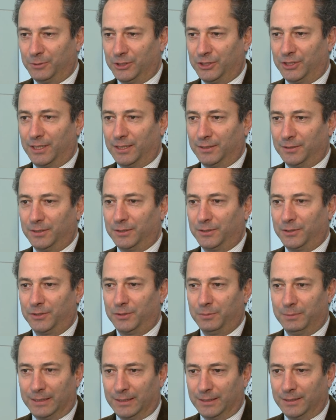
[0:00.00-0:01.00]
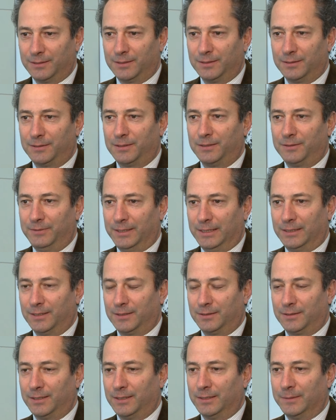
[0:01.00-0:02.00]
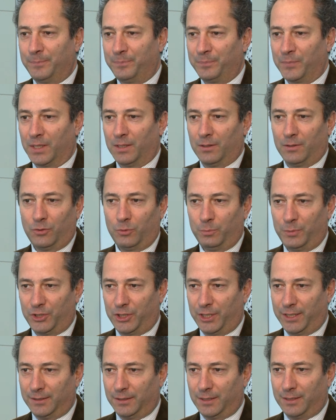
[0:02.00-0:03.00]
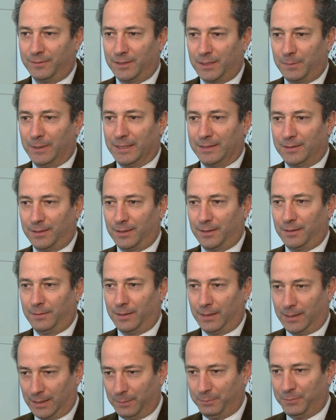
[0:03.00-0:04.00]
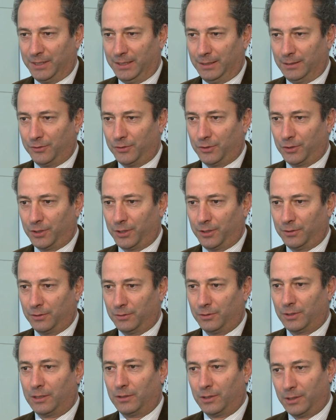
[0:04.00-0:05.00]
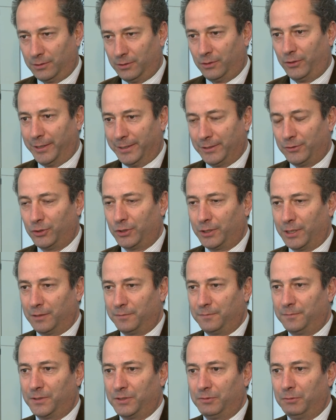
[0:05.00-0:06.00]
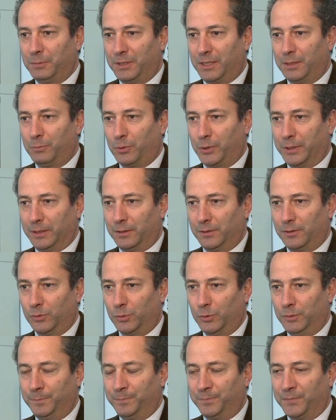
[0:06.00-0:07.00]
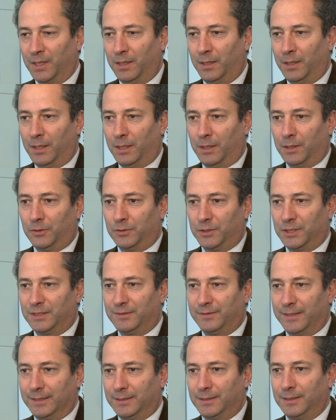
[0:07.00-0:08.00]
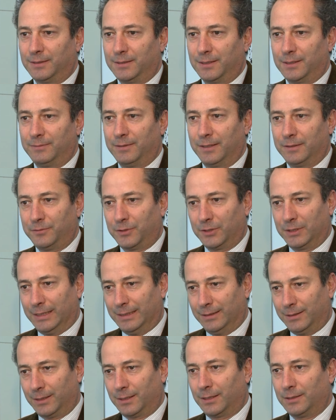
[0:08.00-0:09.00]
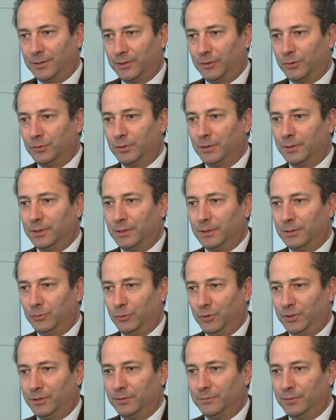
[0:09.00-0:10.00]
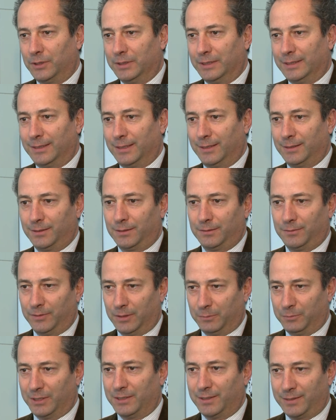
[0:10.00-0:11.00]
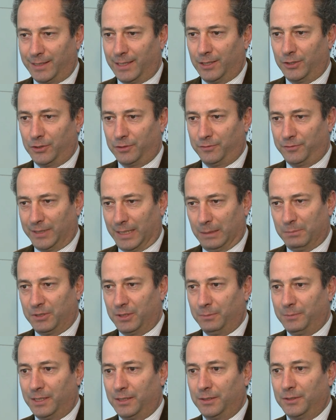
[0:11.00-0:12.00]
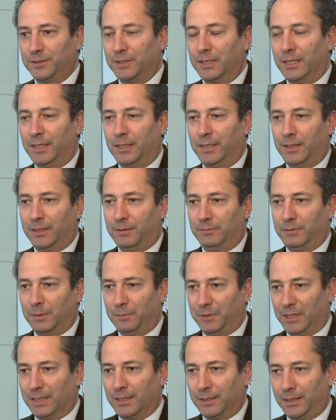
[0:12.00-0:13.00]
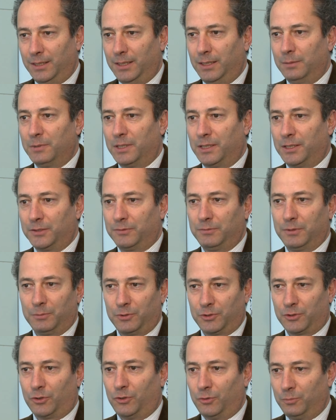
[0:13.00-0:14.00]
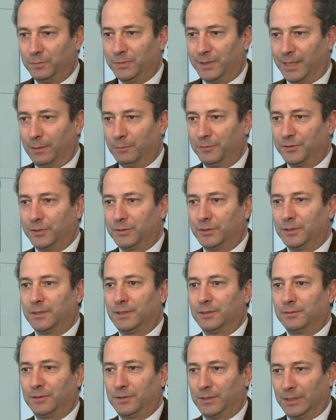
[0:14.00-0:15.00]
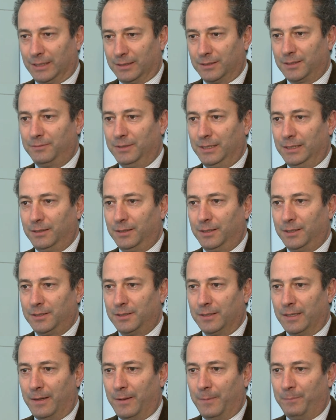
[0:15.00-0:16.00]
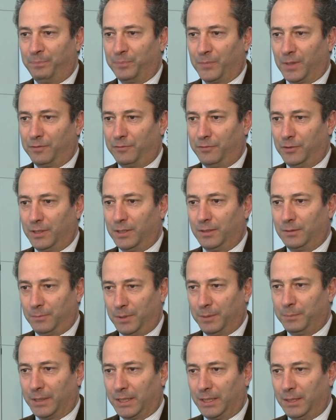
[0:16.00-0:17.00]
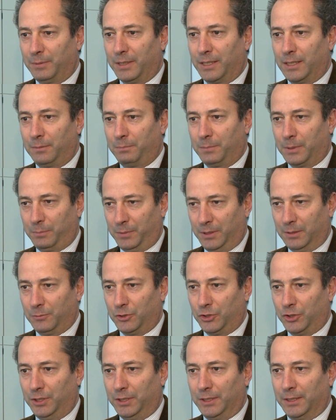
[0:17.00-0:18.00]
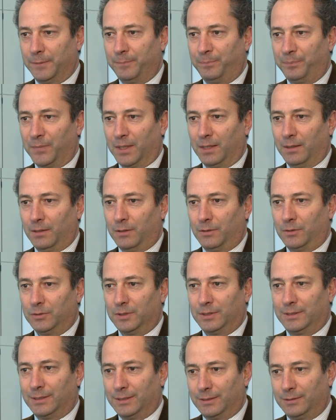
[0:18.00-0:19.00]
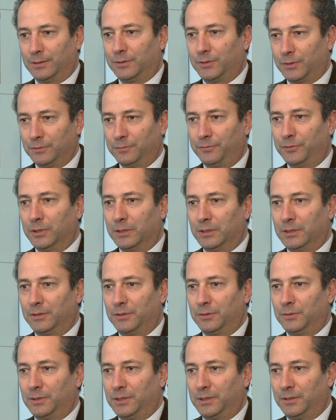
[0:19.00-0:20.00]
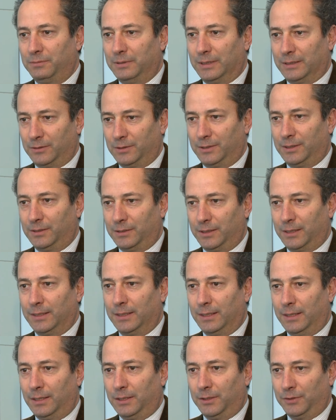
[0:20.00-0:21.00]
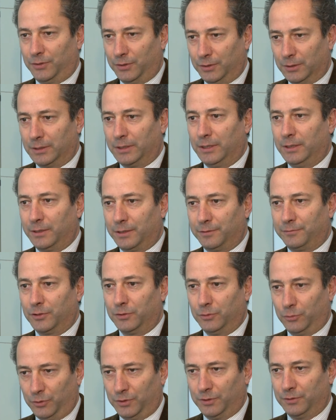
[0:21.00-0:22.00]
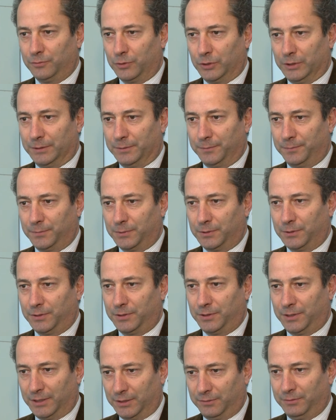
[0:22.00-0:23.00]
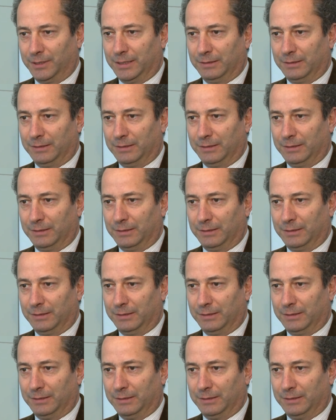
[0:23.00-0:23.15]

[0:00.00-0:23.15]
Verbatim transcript: des Standortes über alles. Das ist das Wichtigste, um bestehende Arbeitsplätze absichern zu können und auch neue zu schaffen, was wir mit dem Projekt tun. Und das Zweite ist, dass wir einfach die Integration äh, nutzen wollen. Das heißt, also wir haben den Zellstoff selbst im Haus, wir haben die Energie im Haus, wir haben Strom, Dampf sozusagen, das ja ganz wichtig ist für den Betrieb einer Papiermaschine. Und das sozusagen führt dazu, dass wir also diese Synergien einfach nutzen wollen. Und deswegen